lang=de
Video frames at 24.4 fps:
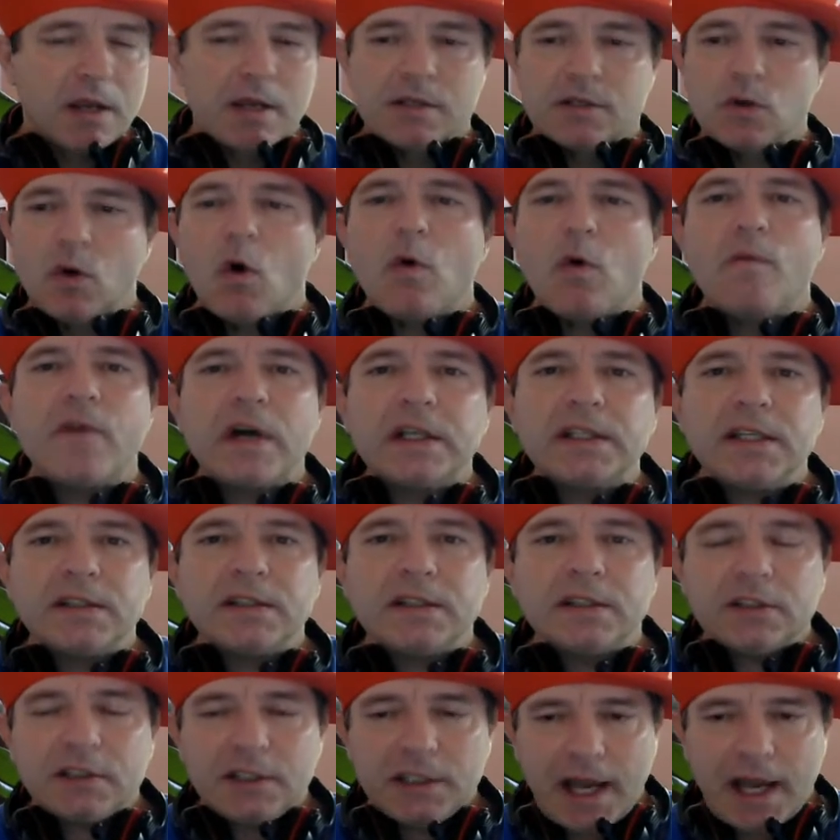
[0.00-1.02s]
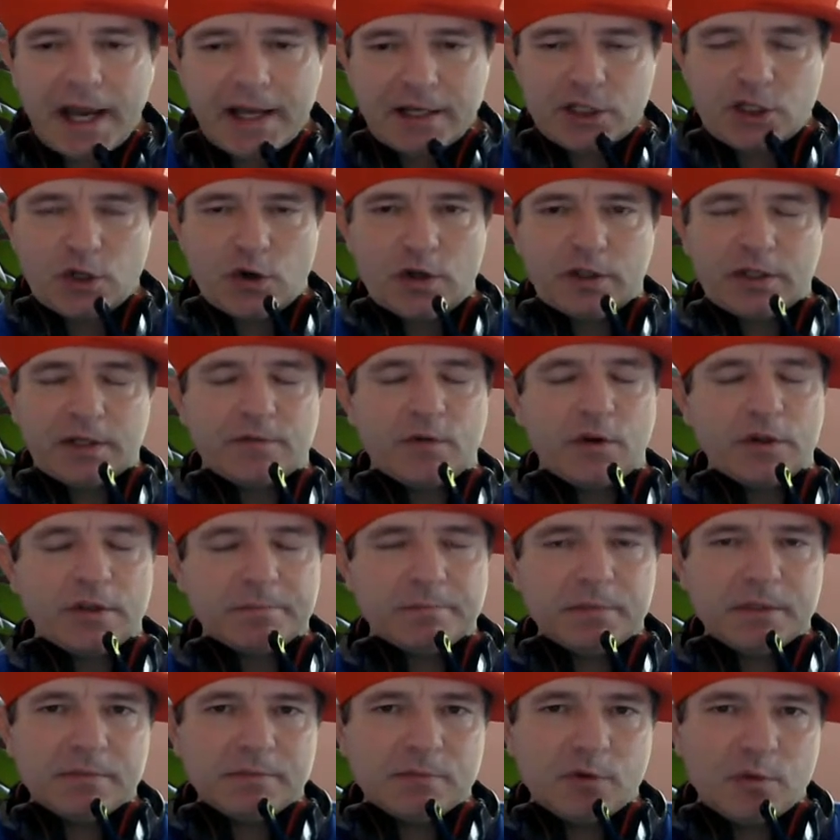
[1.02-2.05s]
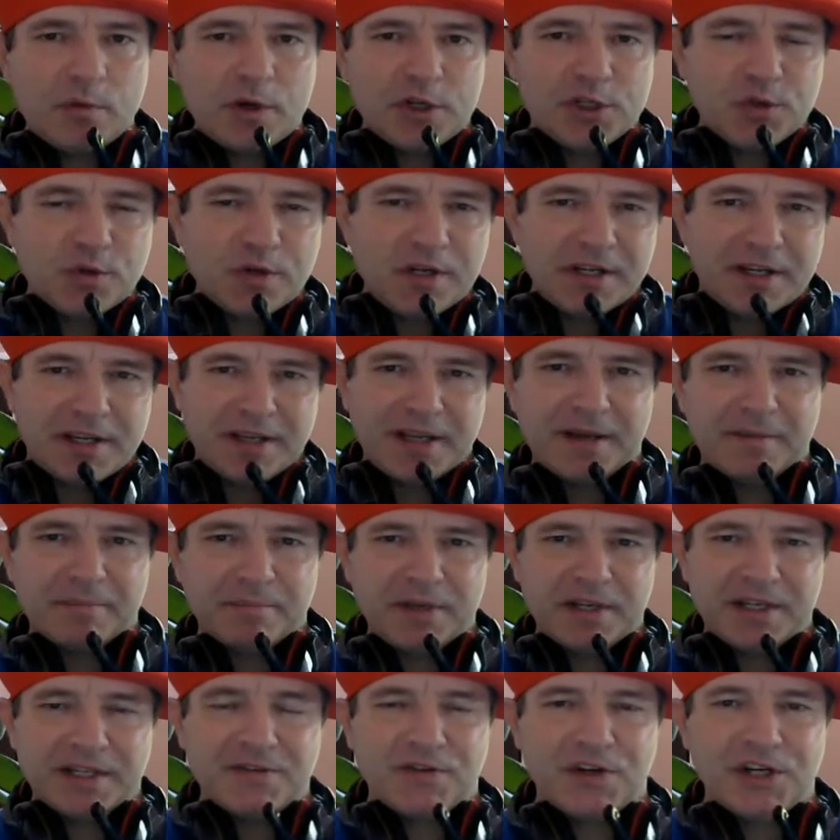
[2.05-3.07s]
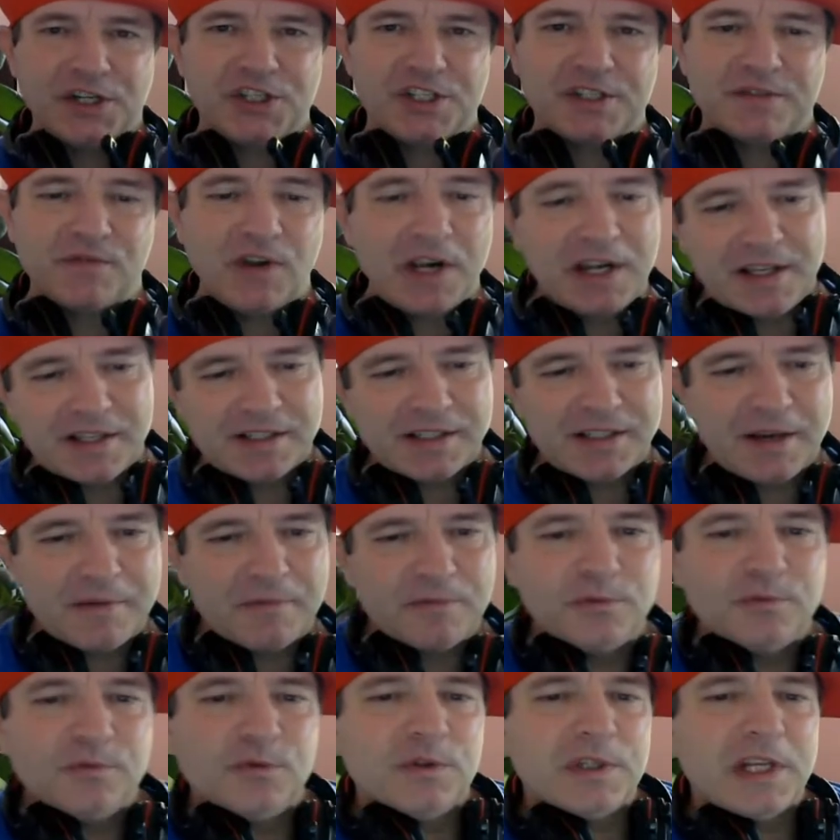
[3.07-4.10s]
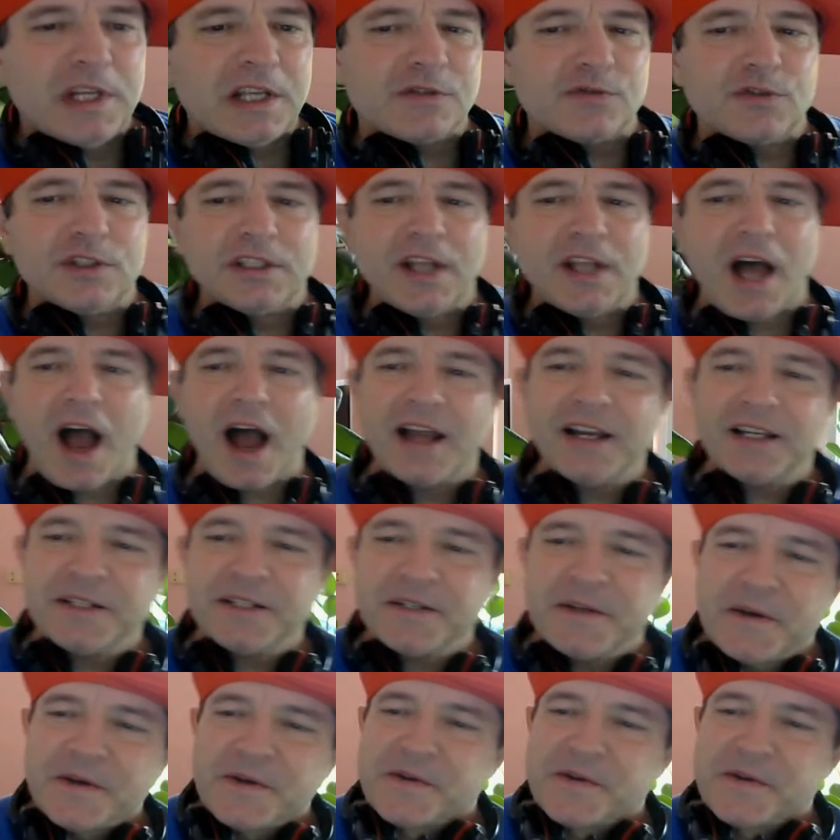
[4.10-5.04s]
So, und was geht das hier eigentlich heute? Ich wollte ein bisschen über Dschungelcamp äh, quatschen, weil ist ja nun jetzt Finale